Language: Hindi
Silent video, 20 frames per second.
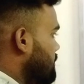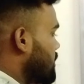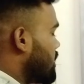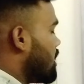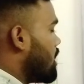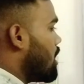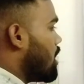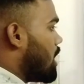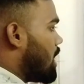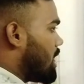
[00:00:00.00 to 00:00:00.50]
वेव
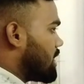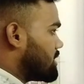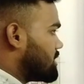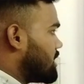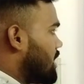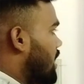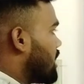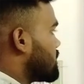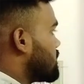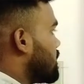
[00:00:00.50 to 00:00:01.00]

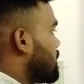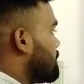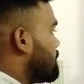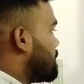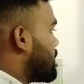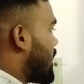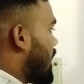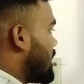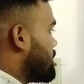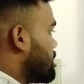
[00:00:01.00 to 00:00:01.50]
अर्थात
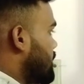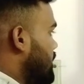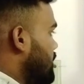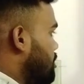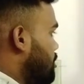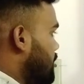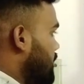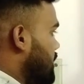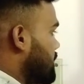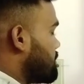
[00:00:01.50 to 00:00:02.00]
प्राइमरी
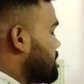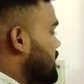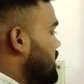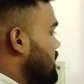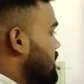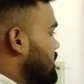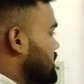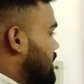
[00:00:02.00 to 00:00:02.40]
वेव